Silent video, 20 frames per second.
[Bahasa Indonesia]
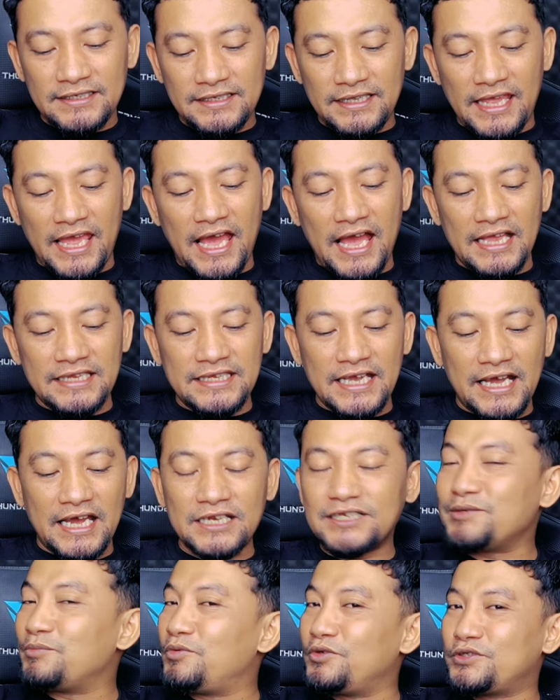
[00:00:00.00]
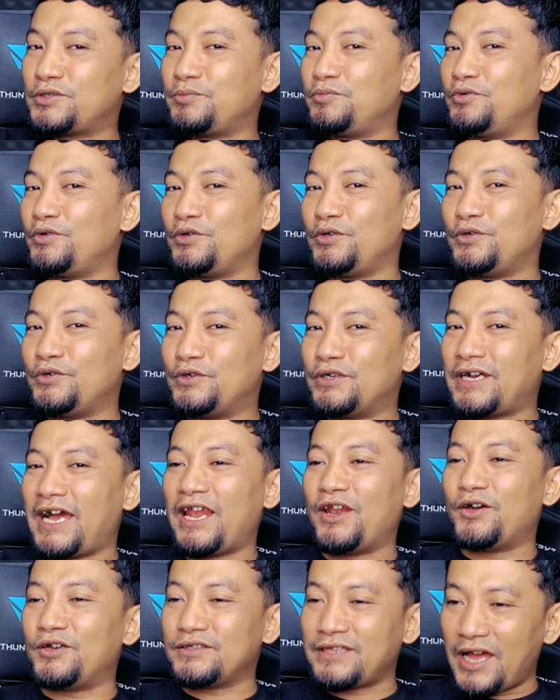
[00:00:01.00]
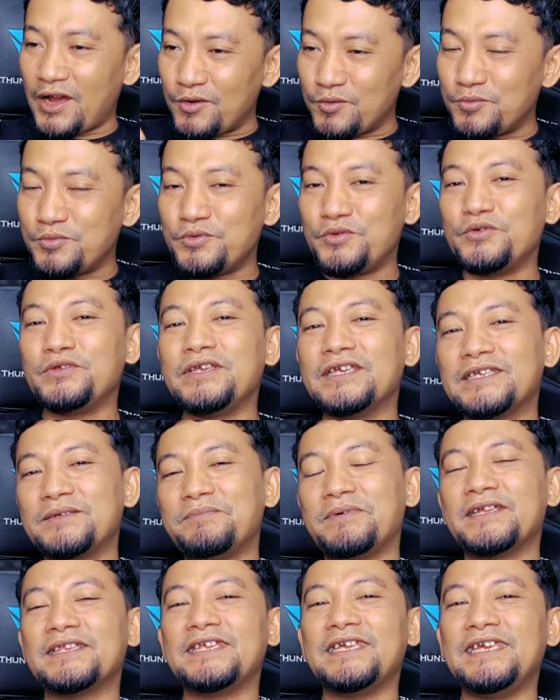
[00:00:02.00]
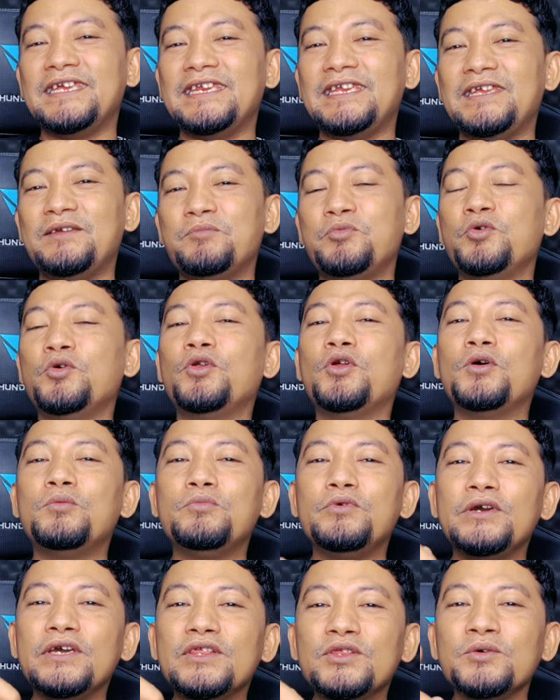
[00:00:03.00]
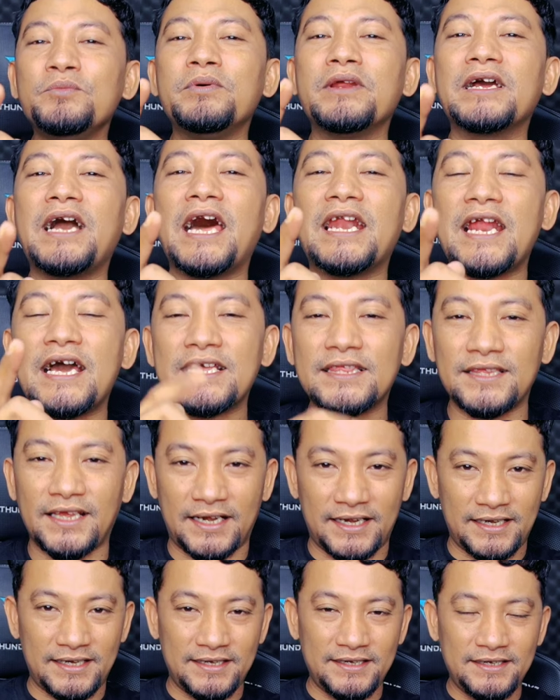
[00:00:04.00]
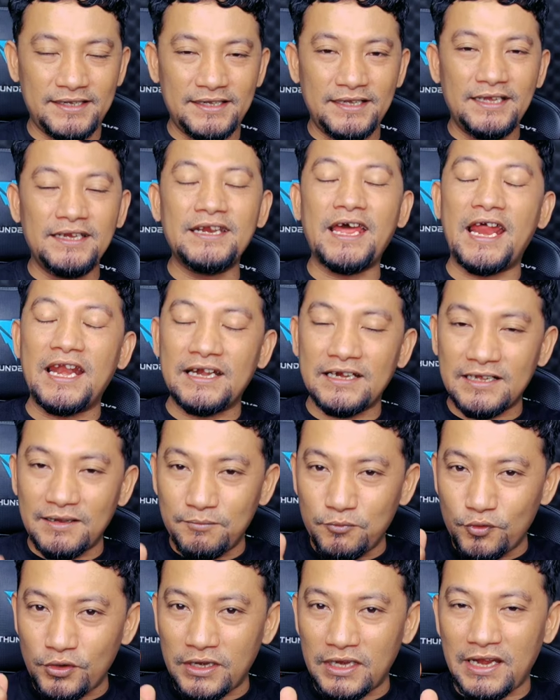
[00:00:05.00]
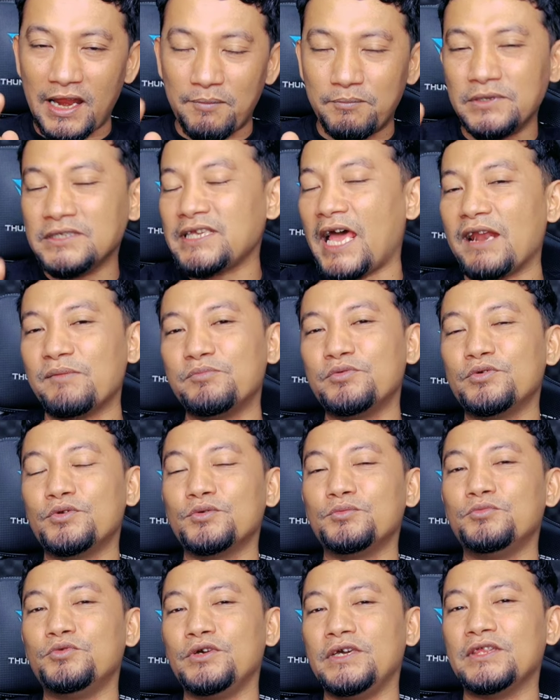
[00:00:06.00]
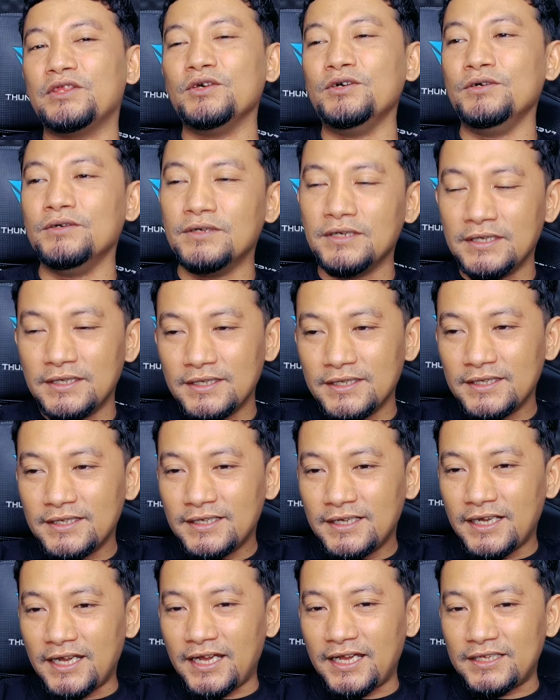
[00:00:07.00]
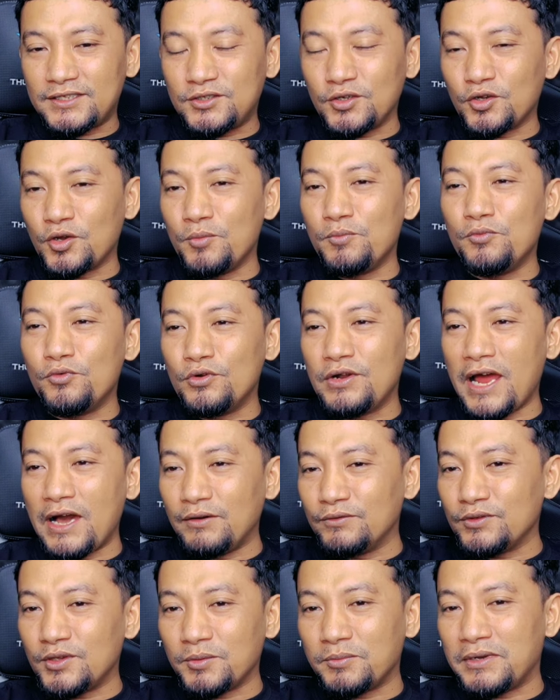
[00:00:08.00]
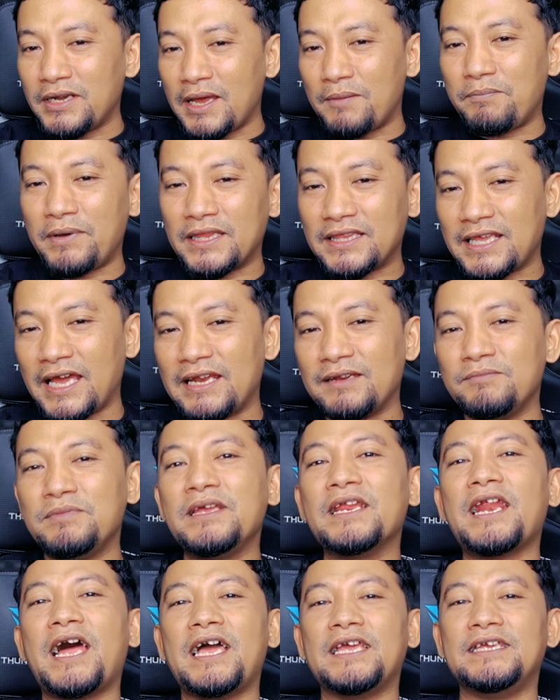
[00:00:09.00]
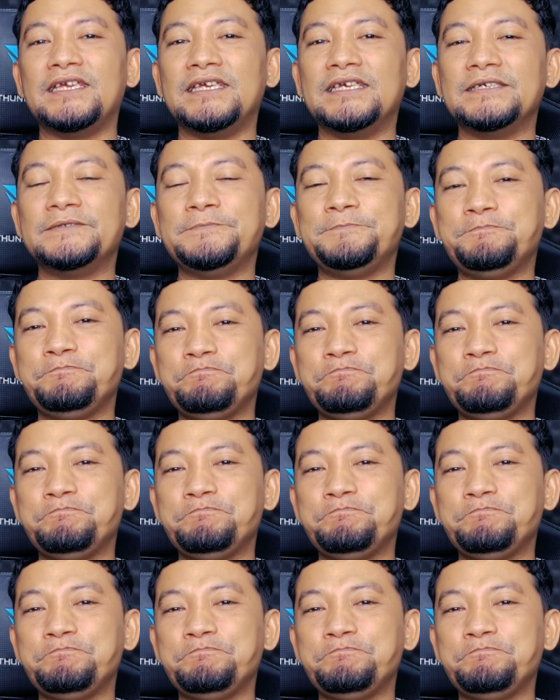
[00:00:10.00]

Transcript: Ya jangan sepuluh-sepuluh kalau tahu burungnya seperti ini. Burungmu itu berkarakter dan kemungkinan besar burungmu itu uh, cukup mudah untuk mendapatkan birahi.